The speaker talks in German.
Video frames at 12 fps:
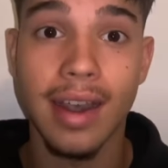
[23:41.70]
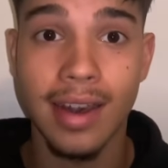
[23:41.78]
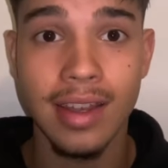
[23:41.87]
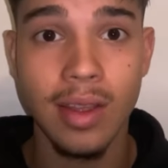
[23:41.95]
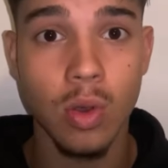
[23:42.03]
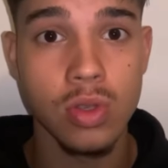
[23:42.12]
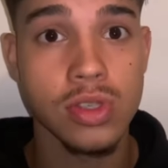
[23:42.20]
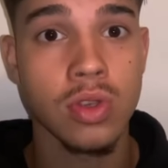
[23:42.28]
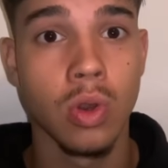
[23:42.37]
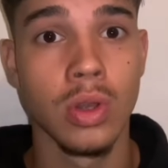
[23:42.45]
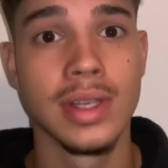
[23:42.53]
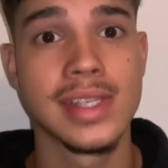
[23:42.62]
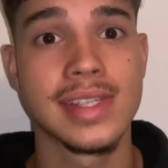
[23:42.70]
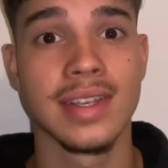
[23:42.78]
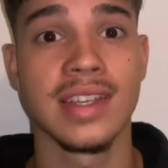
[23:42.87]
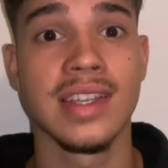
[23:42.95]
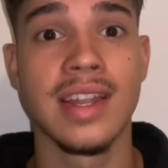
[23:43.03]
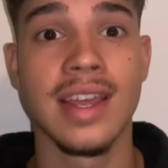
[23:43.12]
alle aus
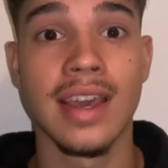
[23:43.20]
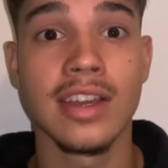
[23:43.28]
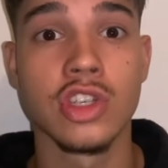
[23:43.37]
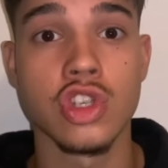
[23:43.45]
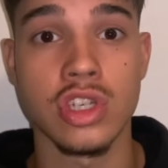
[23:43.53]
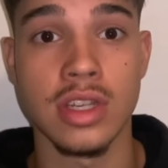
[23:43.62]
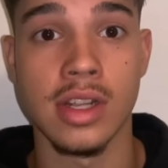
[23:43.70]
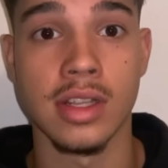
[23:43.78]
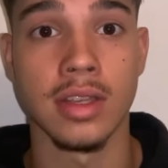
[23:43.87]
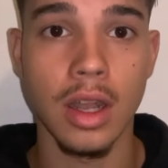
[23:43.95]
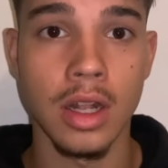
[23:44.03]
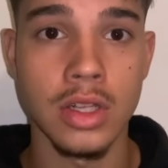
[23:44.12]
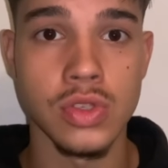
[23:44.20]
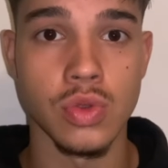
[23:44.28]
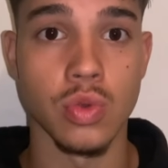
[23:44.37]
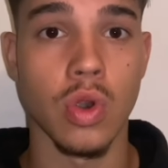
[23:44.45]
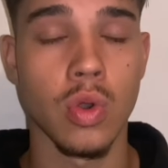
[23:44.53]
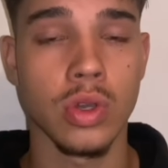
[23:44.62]
Cholesterin hergestellt.
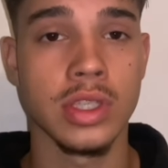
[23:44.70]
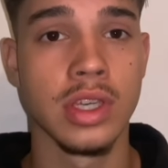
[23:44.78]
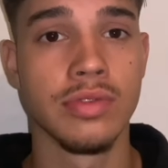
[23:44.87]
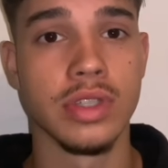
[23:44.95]
Also auch hier